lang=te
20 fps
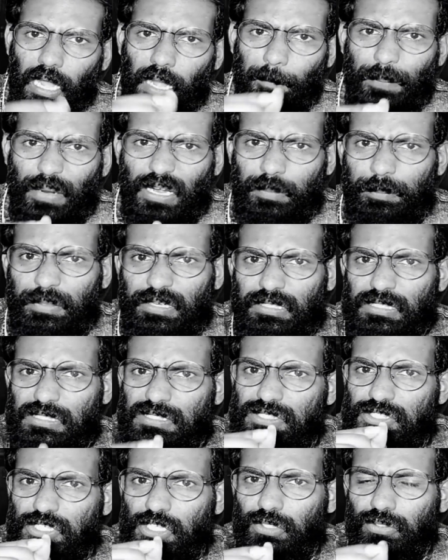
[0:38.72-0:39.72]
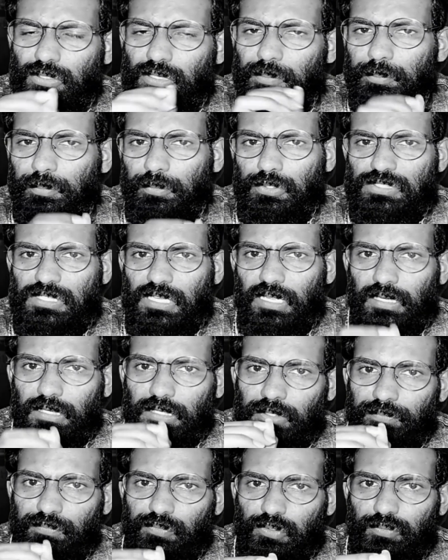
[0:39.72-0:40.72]
అపార్ట్మెంట్కి చేరుకున్న పూజ
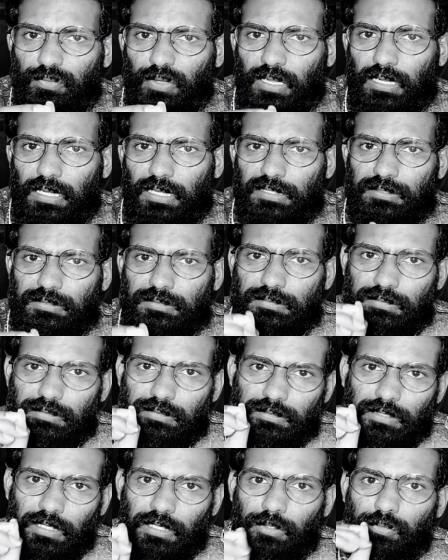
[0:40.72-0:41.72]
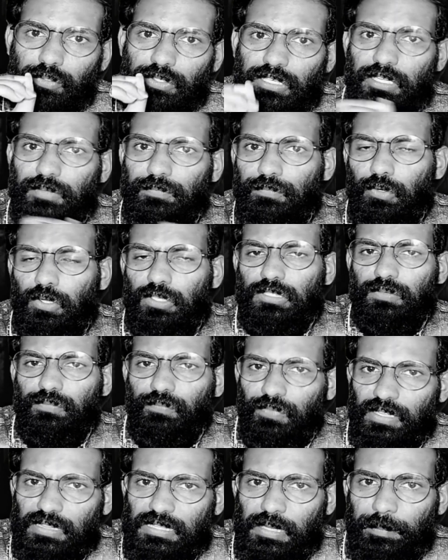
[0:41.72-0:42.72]
లిఫ్ట్ ద్వారా తను ఉండే ఫ్లోర్కి
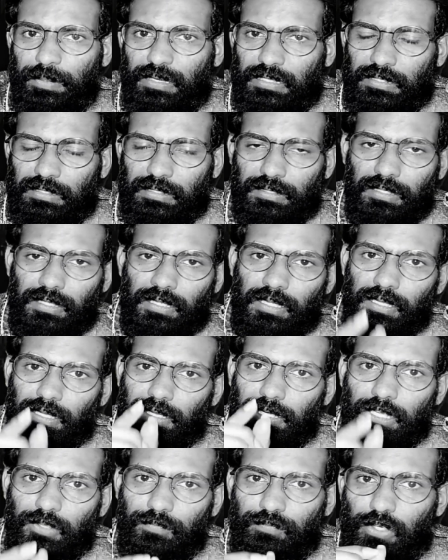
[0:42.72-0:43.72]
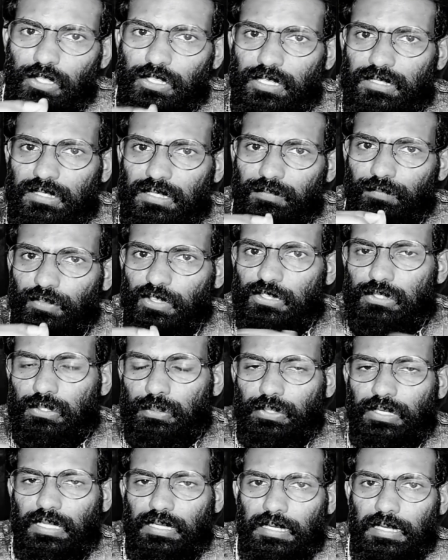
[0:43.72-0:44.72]
వెళ్దామని లిఫ్ట్లో ఎక్కి వెళ్తూ
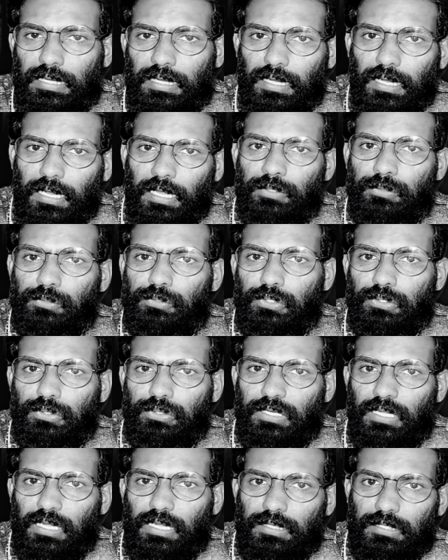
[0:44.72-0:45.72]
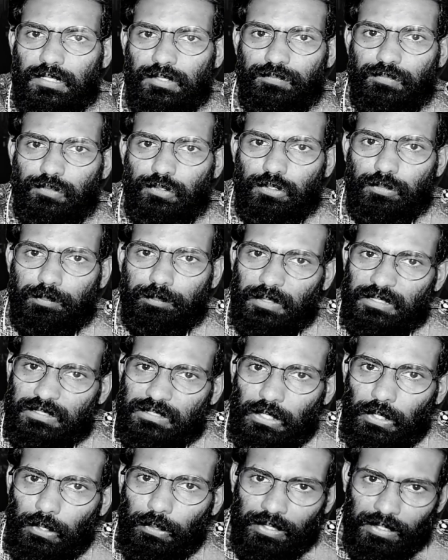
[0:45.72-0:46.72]
ఉండగా అనుకోకుండా లిఫ్ట్
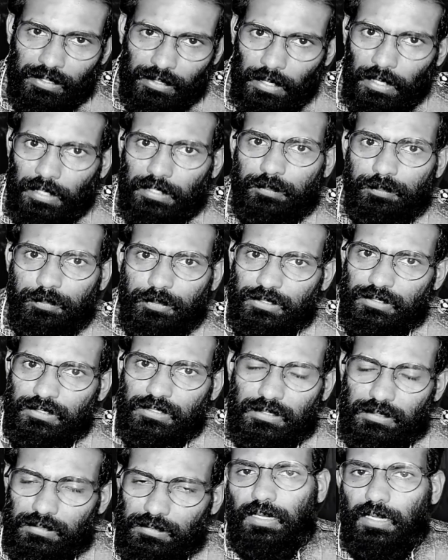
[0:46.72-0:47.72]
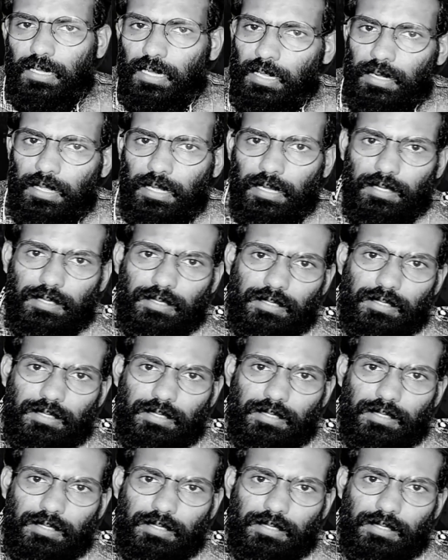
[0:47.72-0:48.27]
మధ్యలోనే ఆగిపోయింది అలా